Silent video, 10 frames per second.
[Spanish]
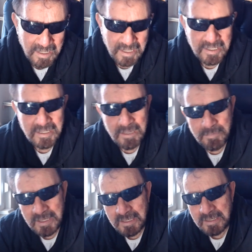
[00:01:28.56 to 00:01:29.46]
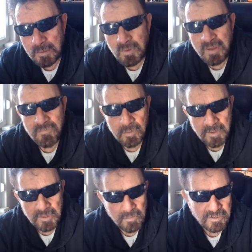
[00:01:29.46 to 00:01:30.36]
leyendas vienen de una
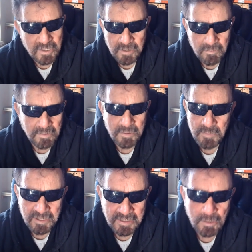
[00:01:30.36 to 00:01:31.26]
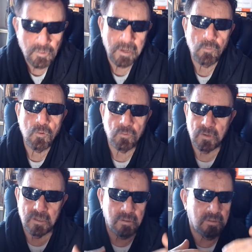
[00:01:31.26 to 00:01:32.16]
información que se dieron hace miles de años, que luego con
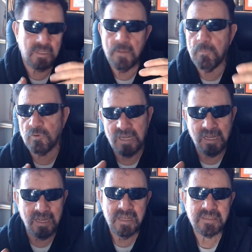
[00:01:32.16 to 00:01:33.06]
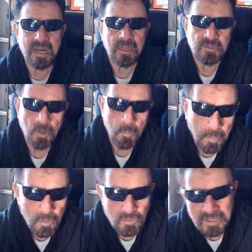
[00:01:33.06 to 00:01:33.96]
el tiempo se ha traje un
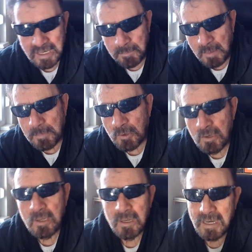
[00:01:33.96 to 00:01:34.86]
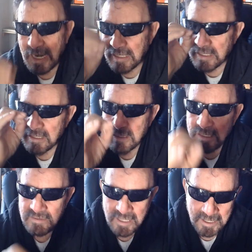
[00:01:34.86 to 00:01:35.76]
poco, se ha cambiado, pero la leyenda
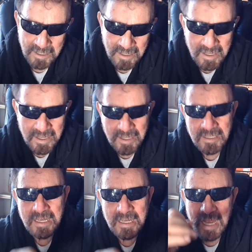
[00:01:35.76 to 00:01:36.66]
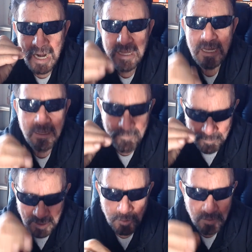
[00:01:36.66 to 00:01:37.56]
está ahí. Es decir, que alguien
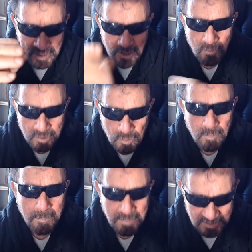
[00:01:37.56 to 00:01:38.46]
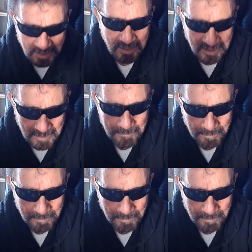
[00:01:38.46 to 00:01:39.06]
empezó y dijo, esto va a pasar aquí.